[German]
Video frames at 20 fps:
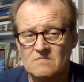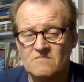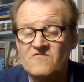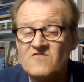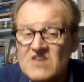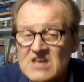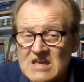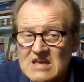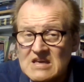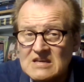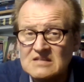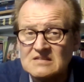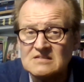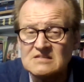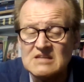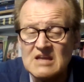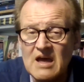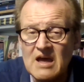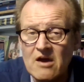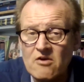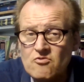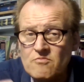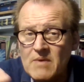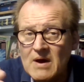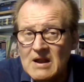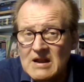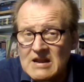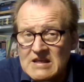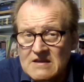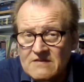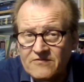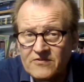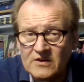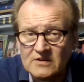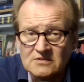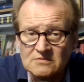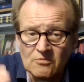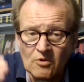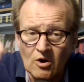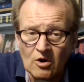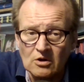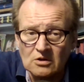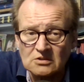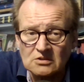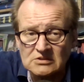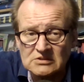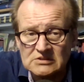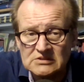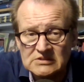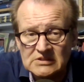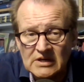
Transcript: wie ist er überliefert worden,